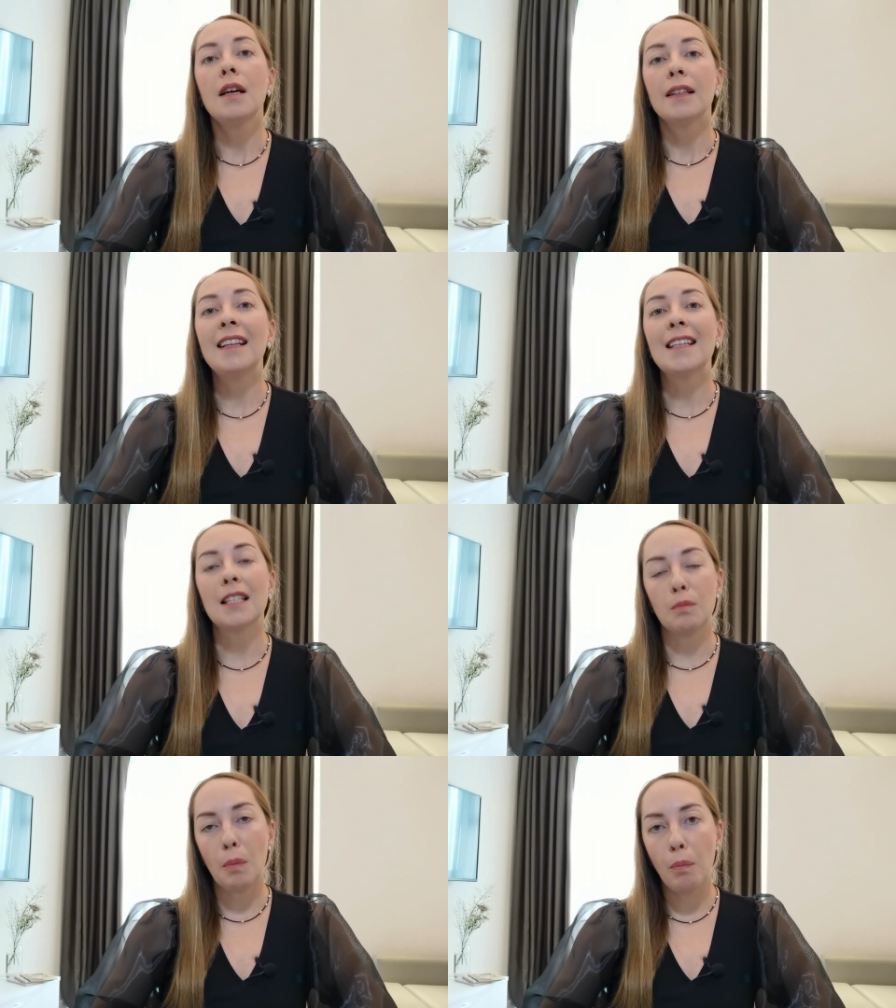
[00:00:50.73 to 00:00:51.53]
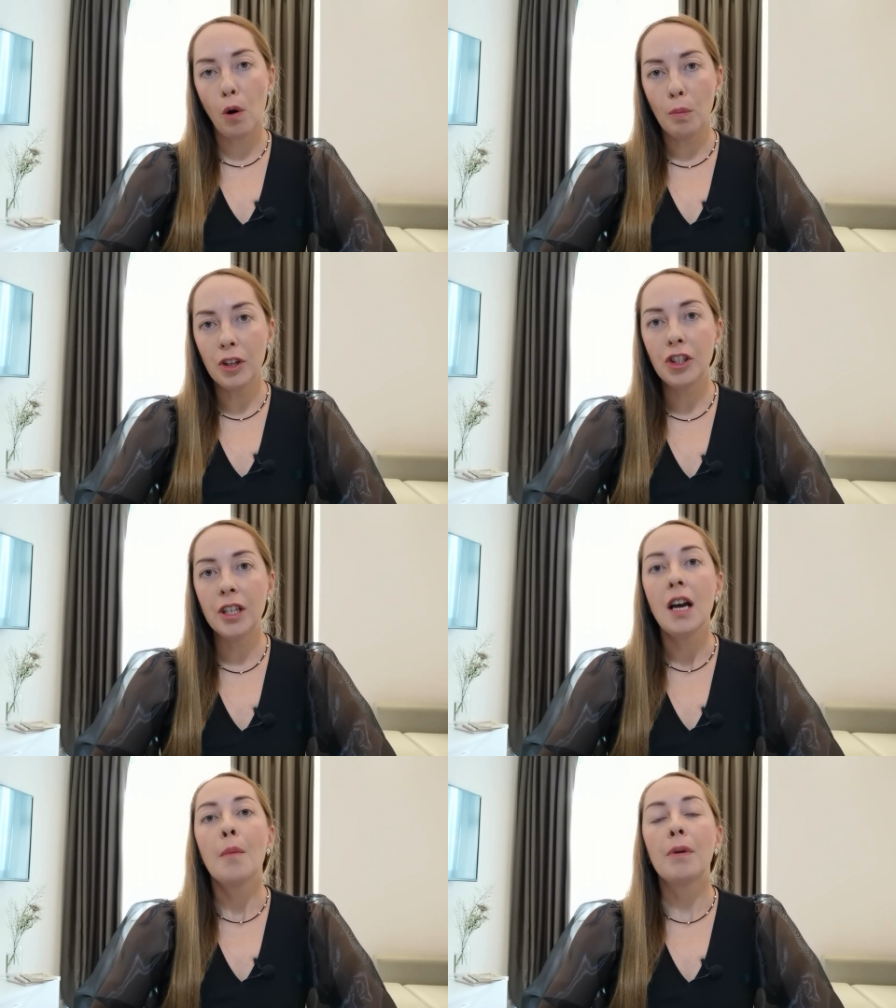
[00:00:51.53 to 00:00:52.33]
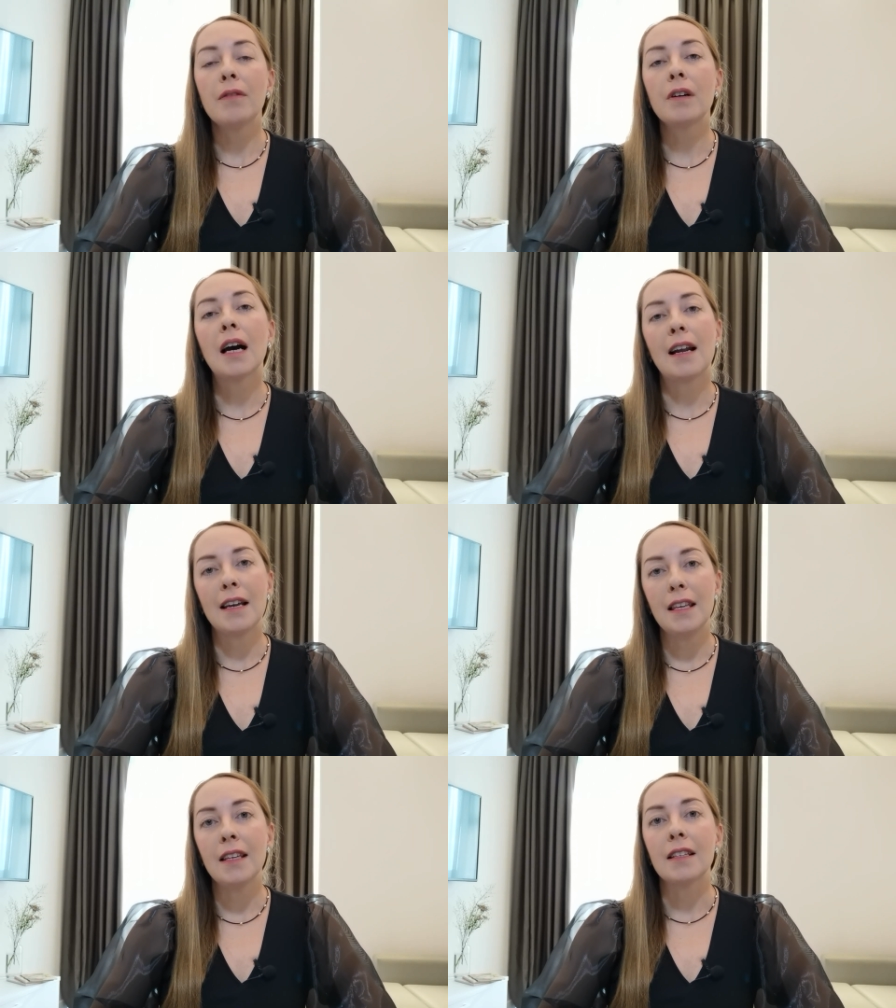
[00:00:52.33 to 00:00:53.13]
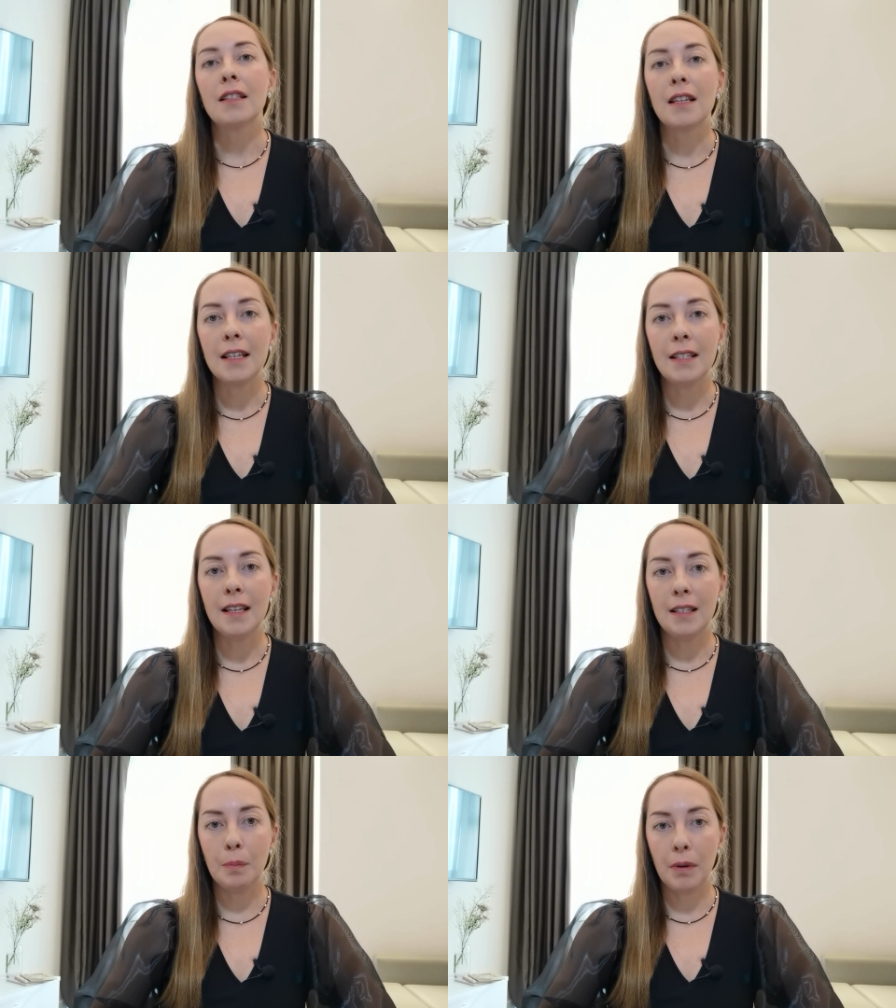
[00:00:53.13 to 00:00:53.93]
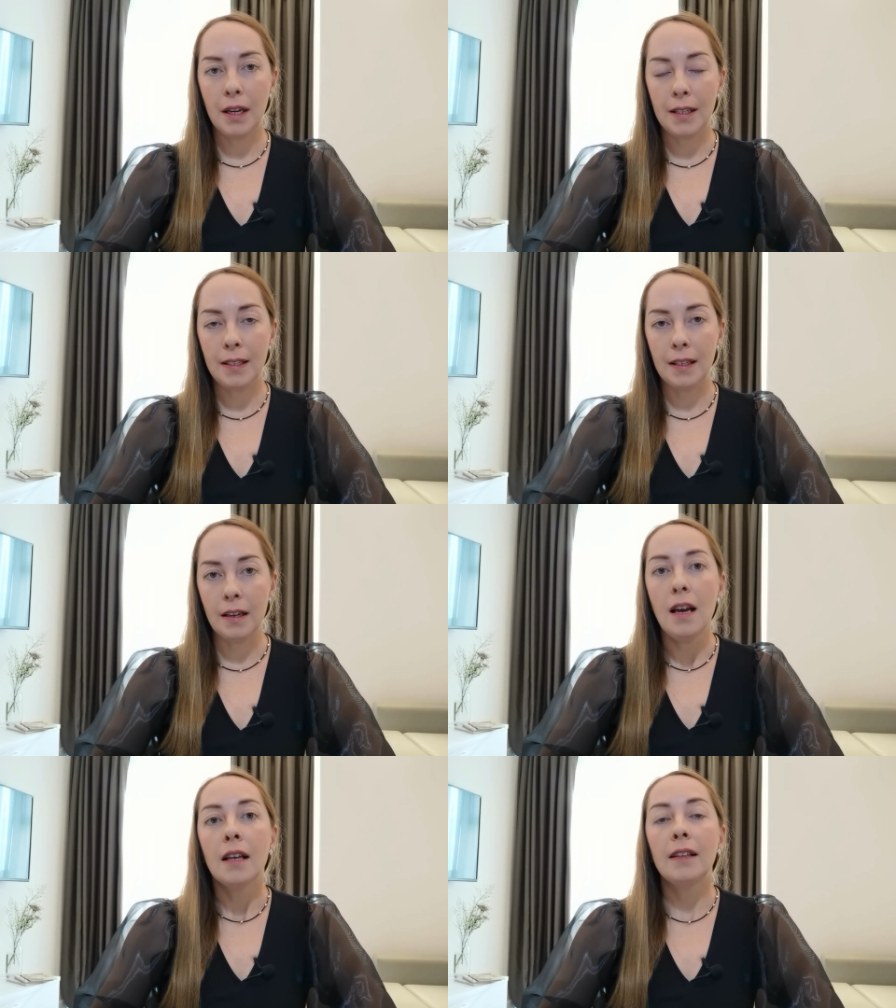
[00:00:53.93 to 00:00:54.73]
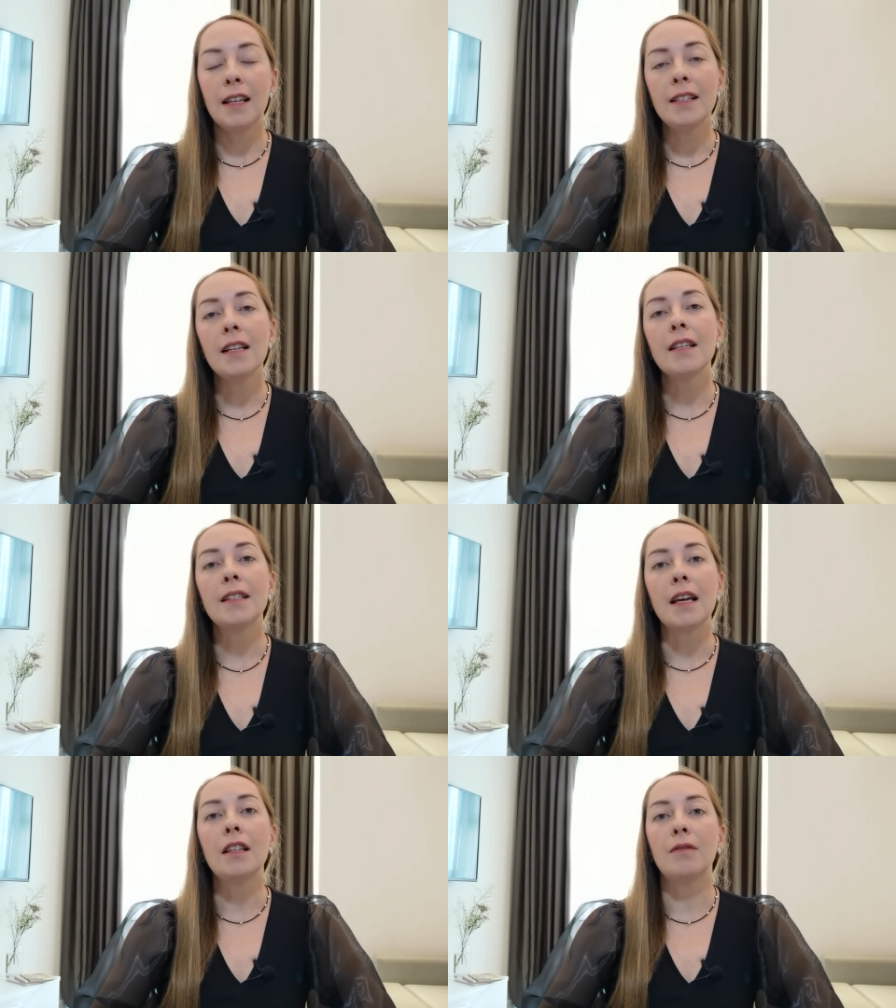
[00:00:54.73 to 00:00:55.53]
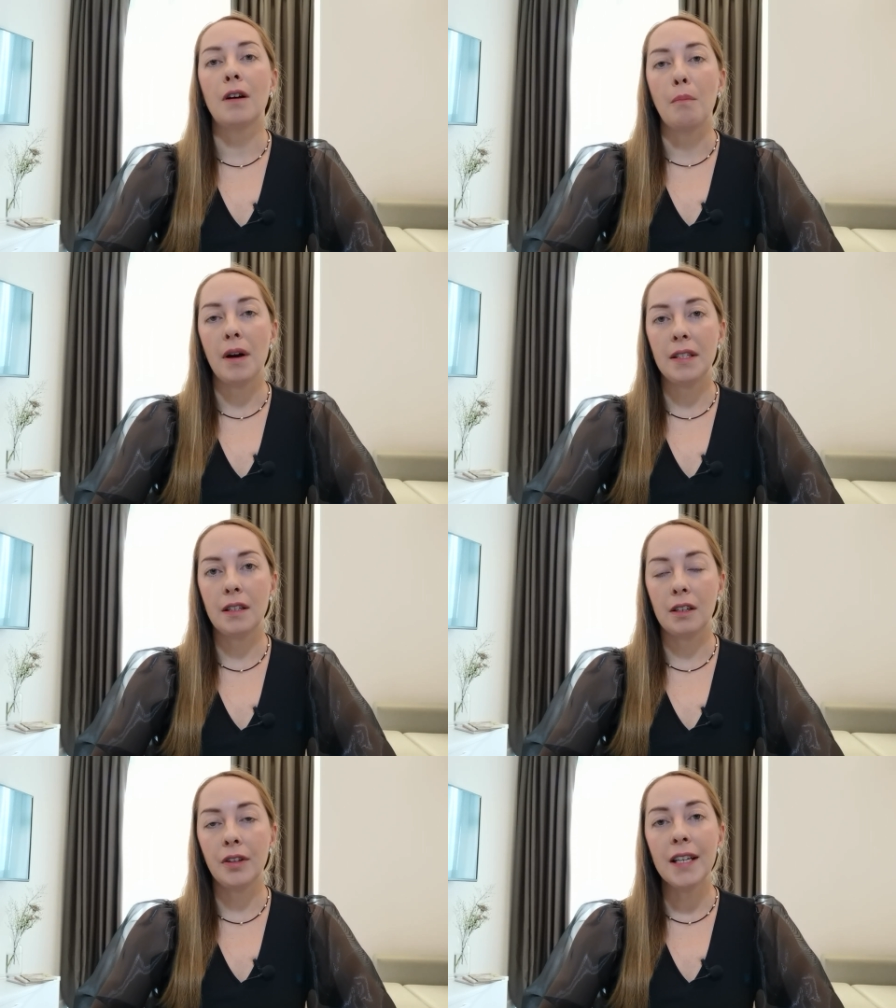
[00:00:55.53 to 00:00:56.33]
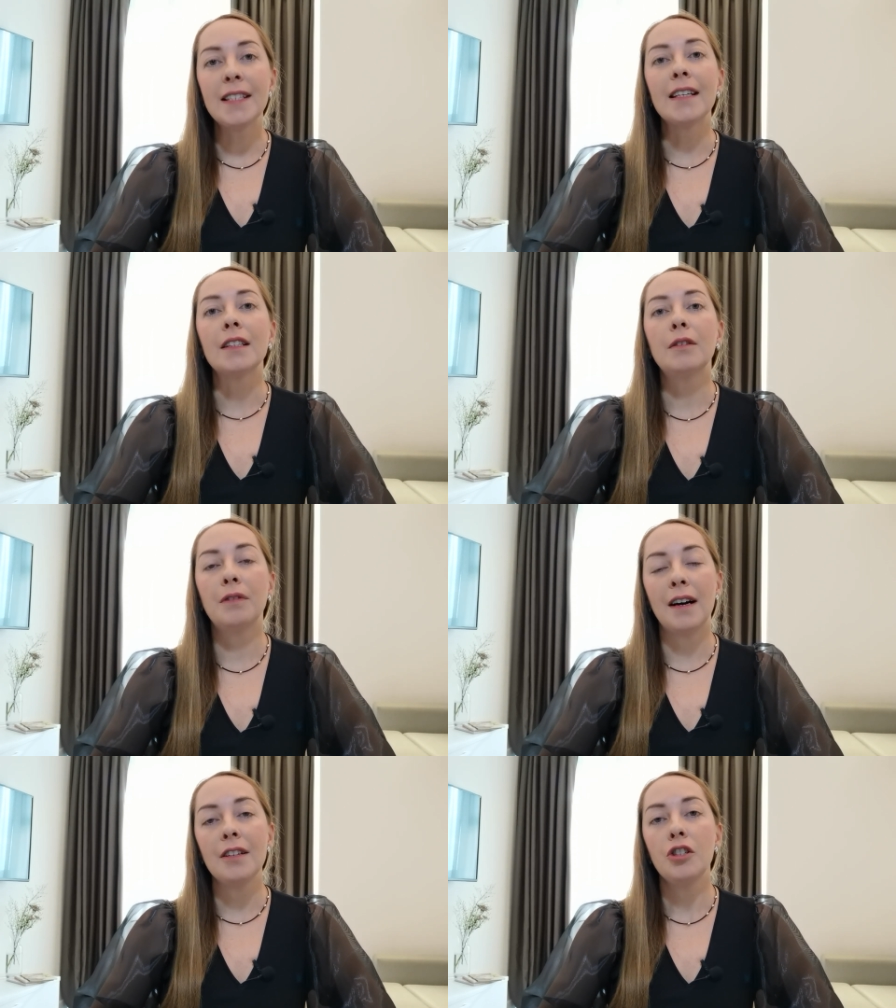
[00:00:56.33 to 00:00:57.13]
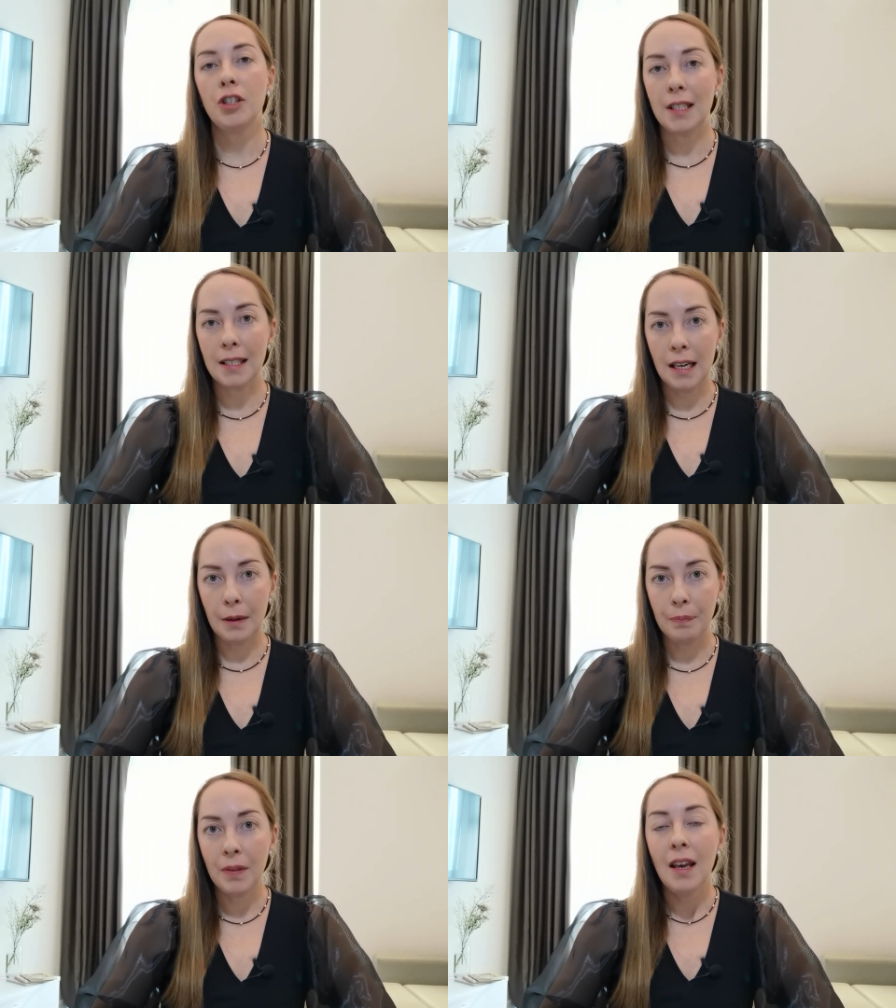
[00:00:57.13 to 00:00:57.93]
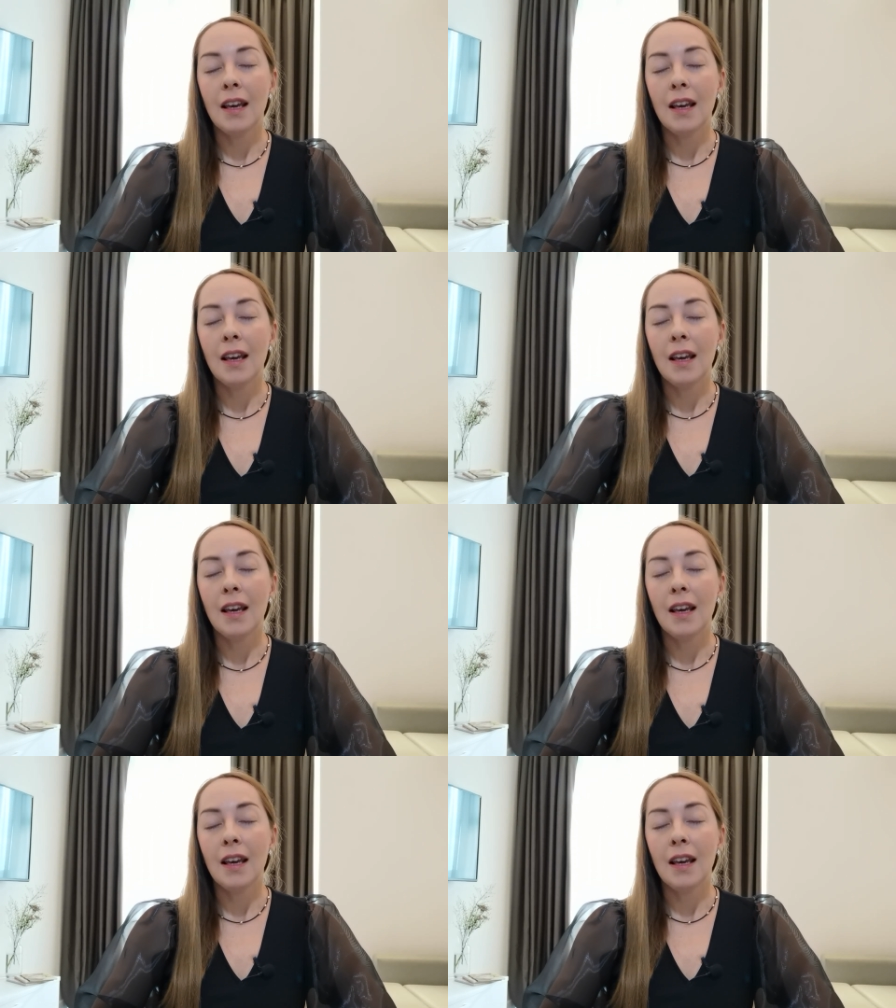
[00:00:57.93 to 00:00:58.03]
для самопомощи при выгорании, стрессе и депрессии. Длительность этого мастер-класса 2 часа.